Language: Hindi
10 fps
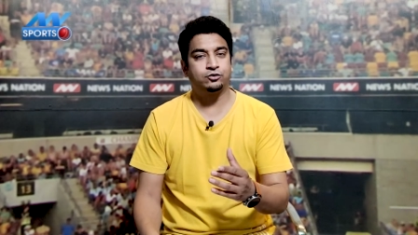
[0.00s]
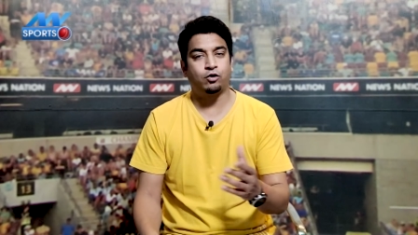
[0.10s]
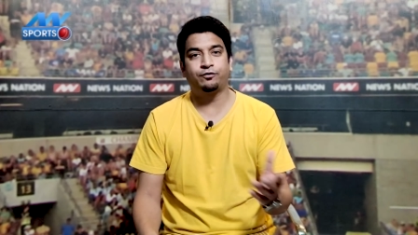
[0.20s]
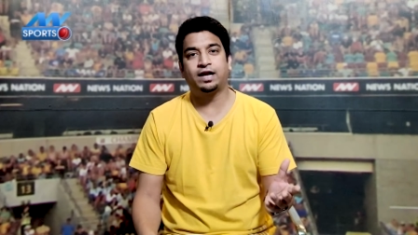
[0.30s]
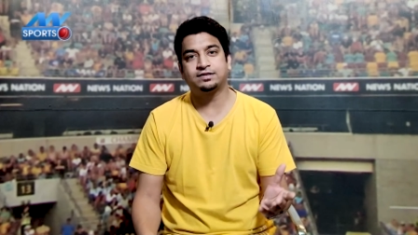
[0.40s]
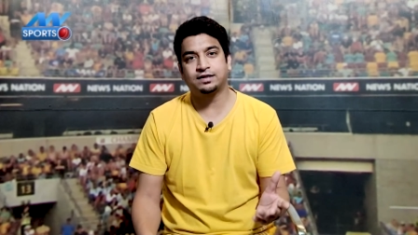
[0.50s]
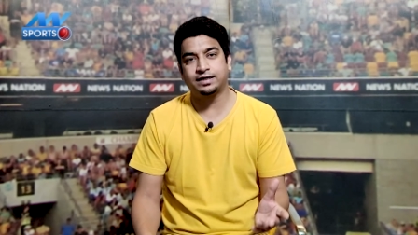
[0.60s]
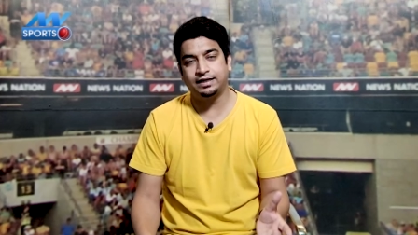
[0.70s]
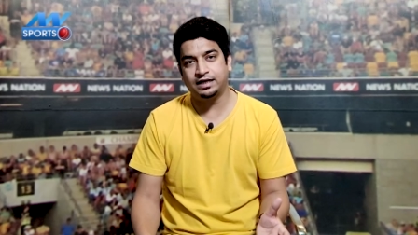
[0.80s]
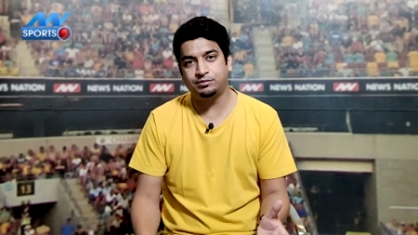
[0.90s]
जोफ्रा आर्चर
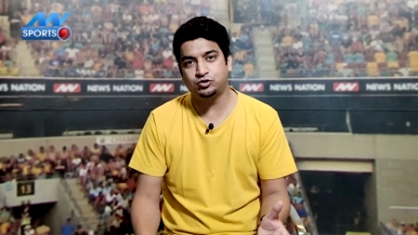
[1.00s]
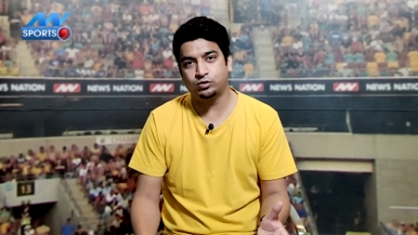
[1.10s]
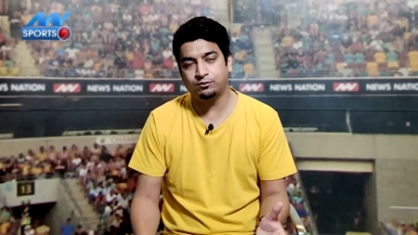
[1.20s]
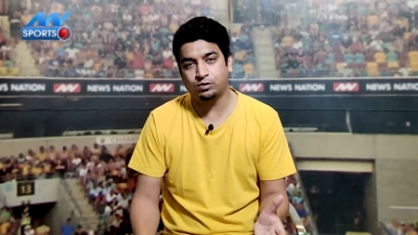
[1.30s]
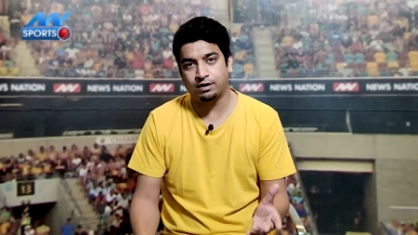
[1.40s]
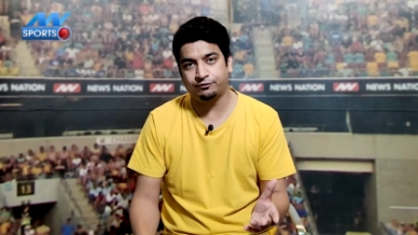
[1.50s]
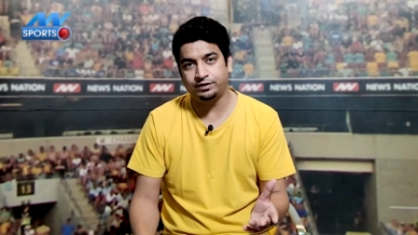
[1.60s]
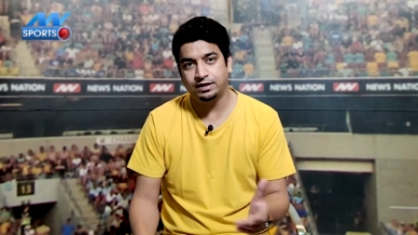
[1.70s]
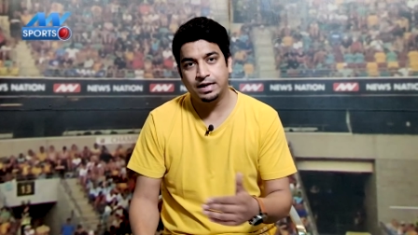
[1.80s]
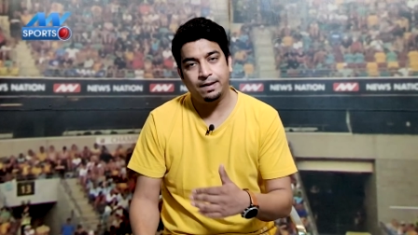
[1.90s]
का खेलना भी जो है वो काफ़ी